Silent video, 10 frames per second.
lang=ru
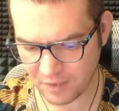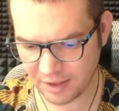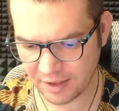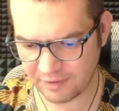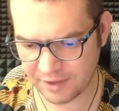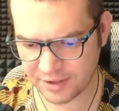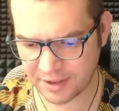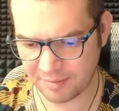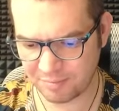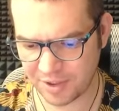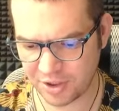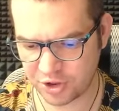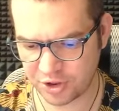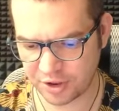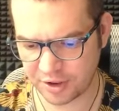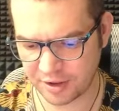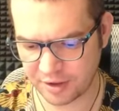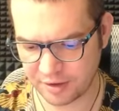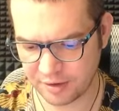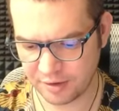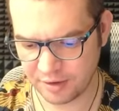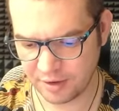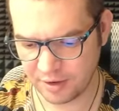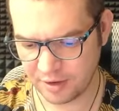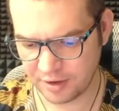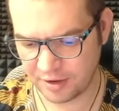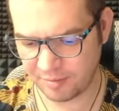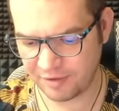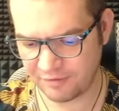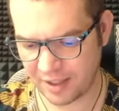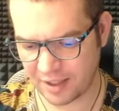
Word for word: Давайте копейщики. До бревна,